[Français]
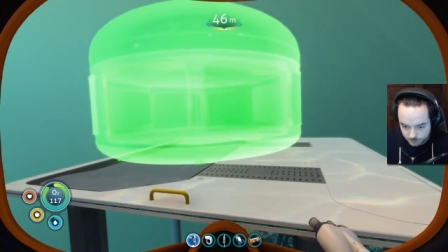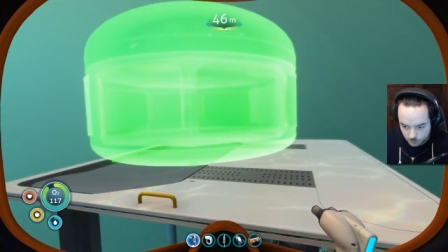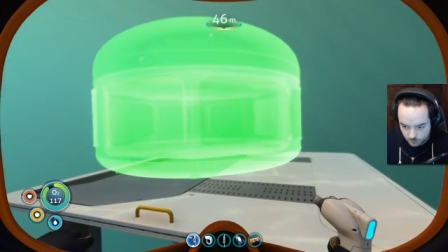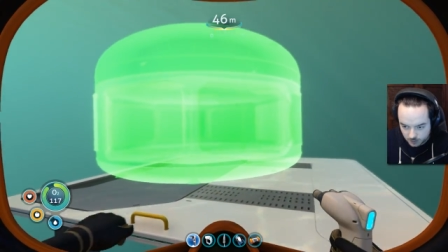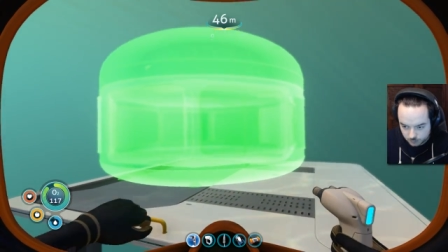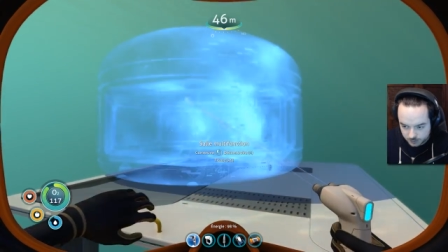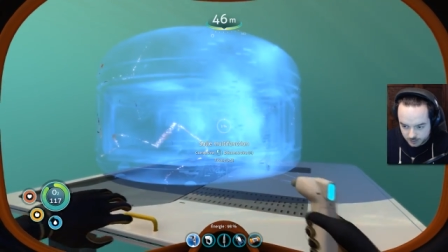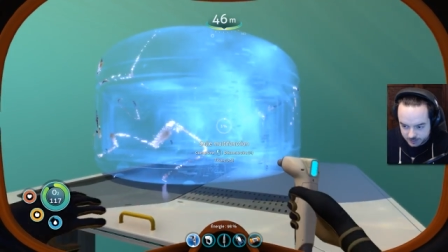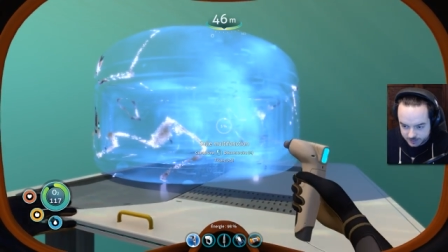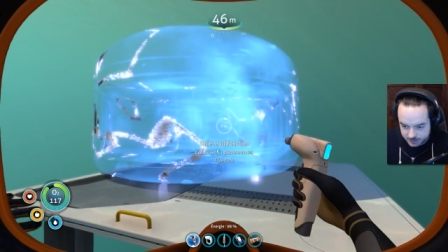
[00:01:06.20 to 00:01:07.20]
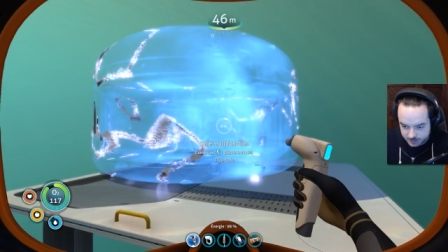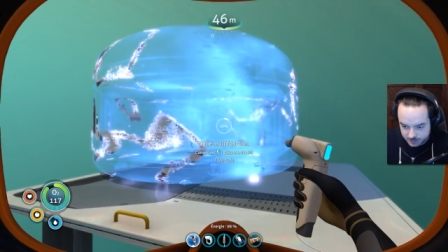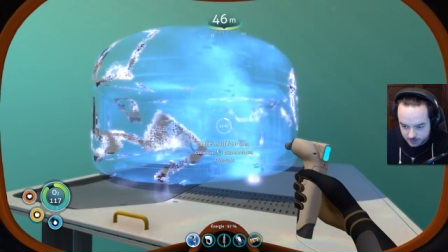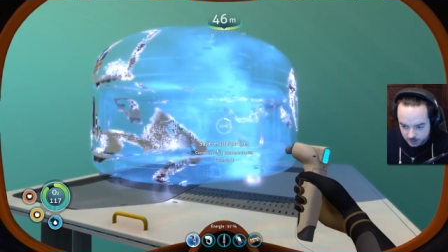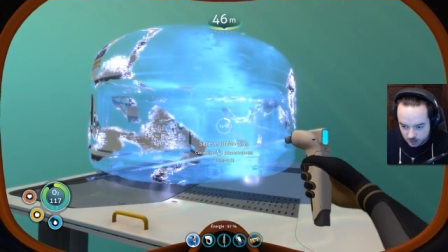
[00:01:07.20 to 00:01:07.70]
On va rajouter
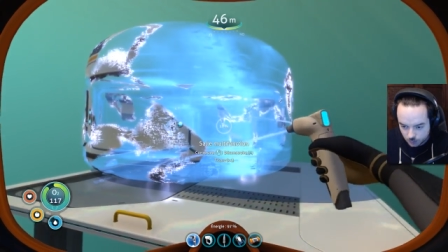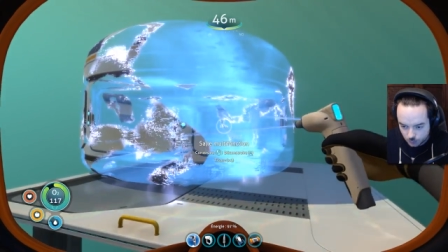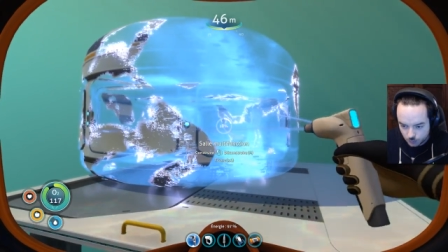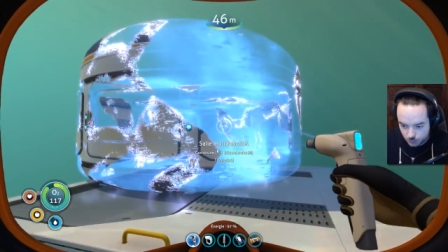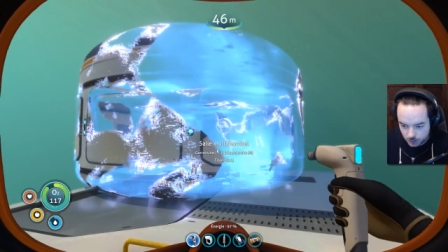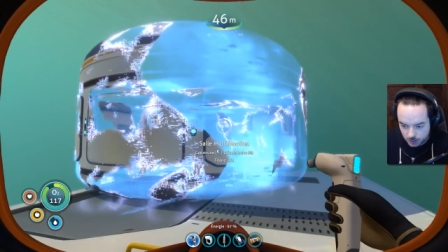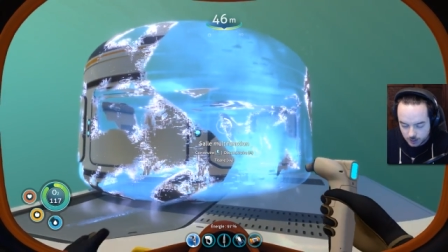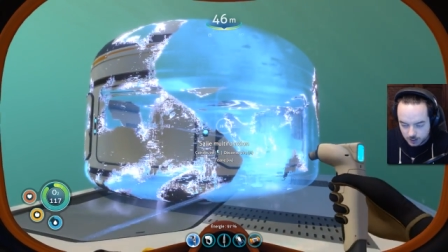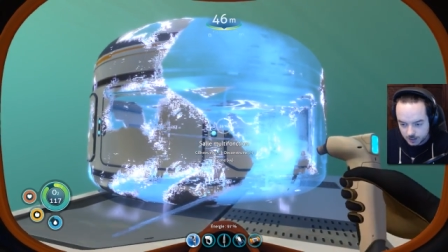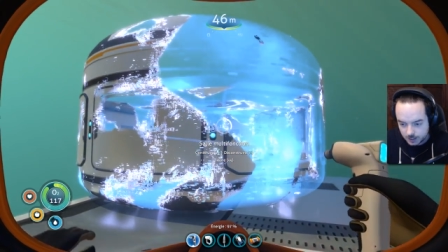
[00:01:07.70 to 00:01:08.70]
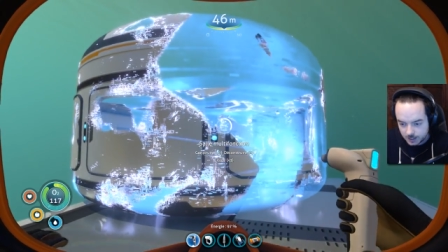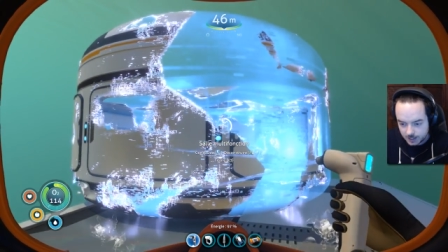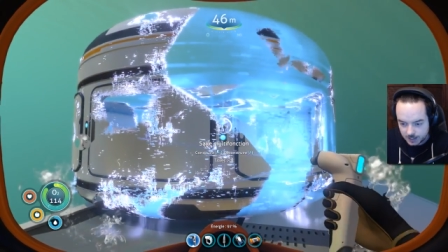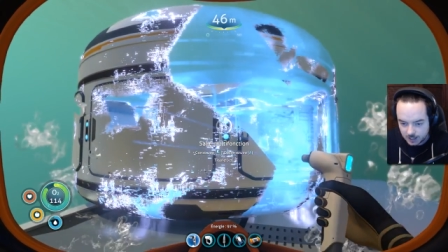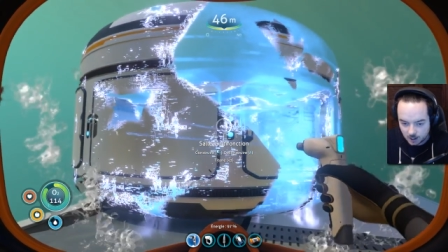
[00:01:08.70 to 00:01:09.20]
ici.
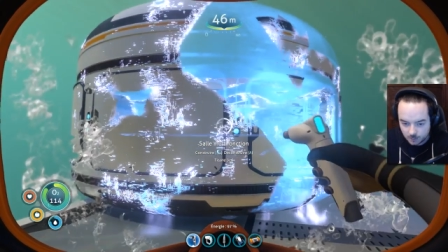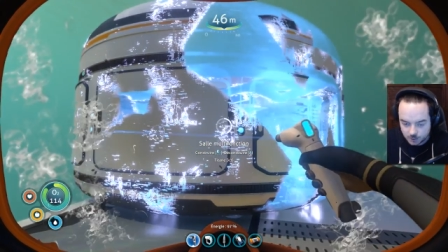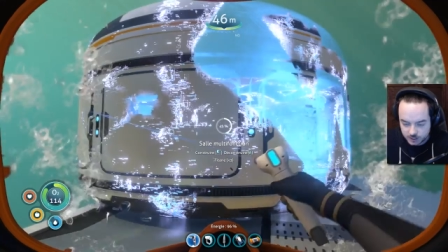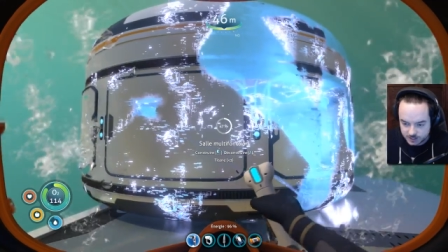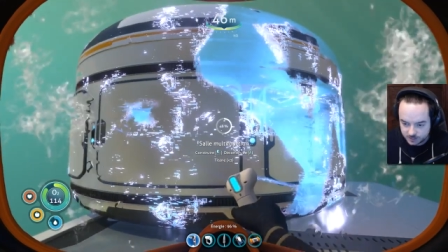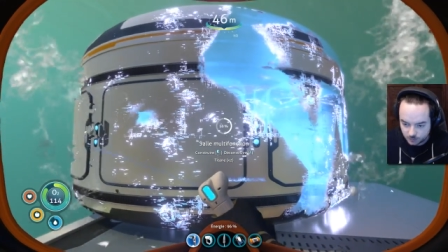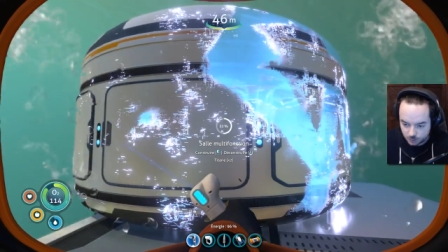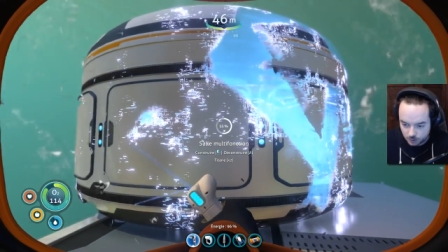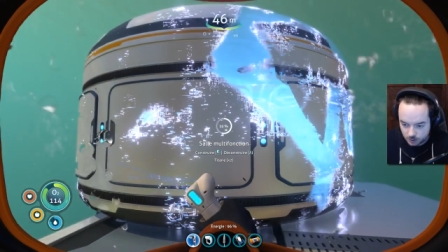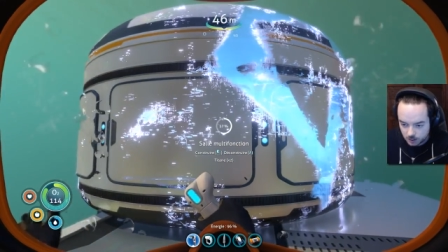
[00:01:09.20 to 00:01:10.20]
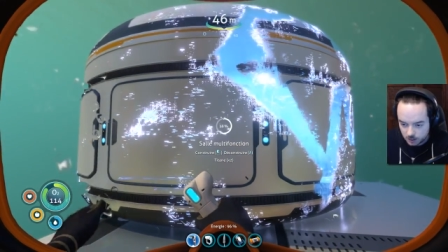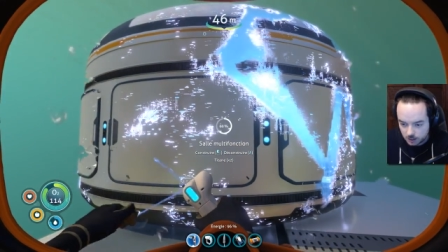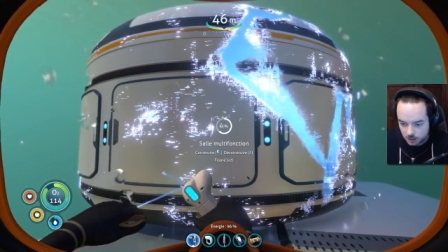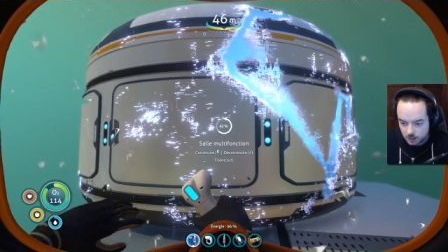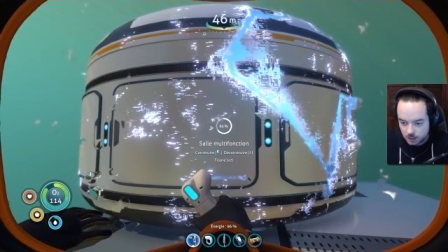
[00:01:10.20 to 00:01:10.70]
Et là, normalement, j'ai ce qu'il faut.
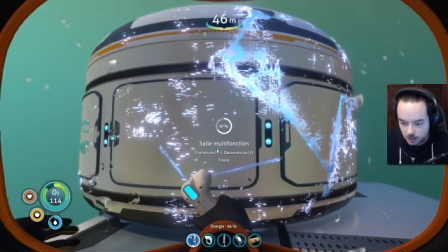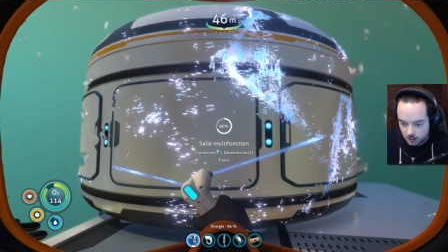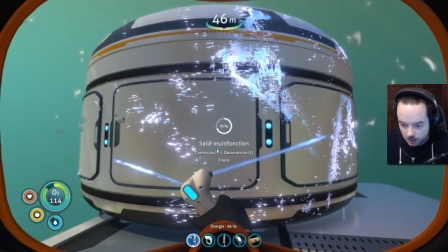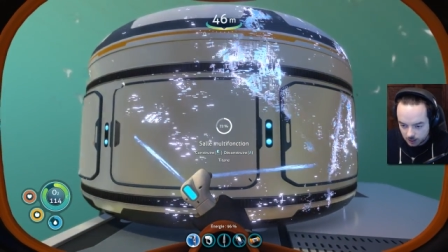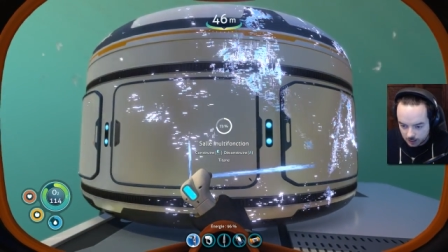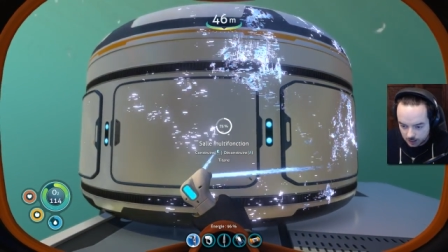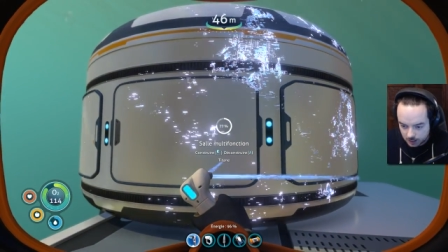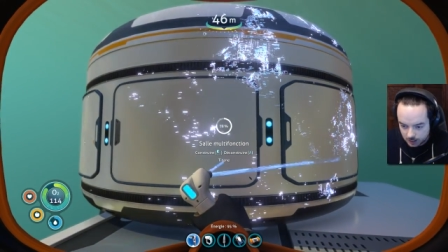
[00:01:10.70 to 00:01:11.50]
Ah.